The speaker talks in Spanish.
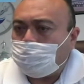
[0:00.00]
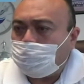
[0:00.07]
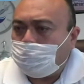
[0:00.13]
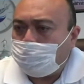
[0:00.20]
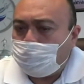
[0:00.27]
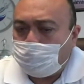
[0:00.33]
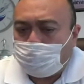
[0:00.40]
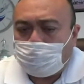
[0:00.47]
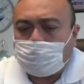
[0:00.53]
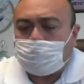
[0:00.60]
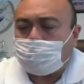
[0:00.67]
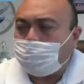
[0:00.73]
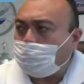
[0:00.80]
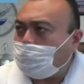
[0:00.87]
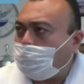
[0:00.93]
los servicios
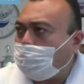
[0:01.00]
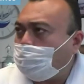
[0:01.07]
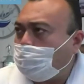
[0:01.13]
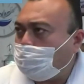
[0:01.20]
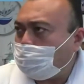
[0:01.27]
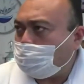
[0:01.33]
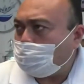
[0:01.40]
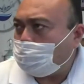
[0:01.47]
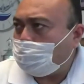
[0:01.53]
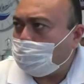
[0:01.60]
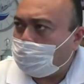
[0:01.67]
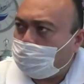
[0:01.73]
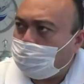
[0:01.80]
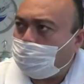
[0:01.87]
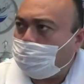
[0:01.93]
respetando los
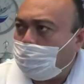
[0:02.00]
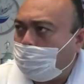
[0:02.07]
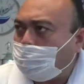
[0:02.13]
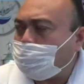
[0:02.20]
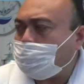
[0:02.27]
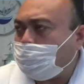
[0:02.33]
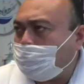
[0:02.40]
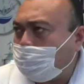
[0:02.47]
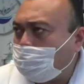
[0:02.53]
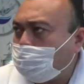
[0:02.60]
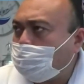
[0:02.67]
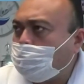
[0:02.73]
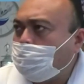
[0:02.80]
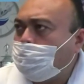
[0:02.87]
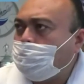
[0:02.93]
8 a 9
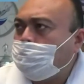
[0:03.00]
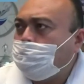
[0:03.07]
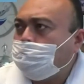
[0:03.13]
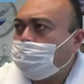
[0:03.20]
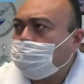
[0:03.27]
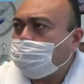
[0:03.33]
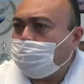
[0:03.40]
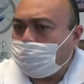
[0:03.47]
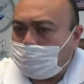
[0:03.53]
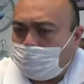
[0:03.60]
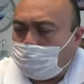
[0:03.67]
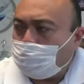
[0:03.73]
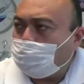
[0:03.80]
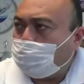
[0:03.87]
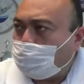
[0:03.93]
pasajeros más el
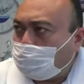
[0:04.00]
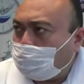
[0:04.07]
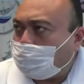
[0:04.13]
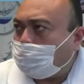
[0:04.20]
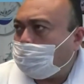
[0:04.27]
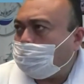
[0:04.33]
conductor.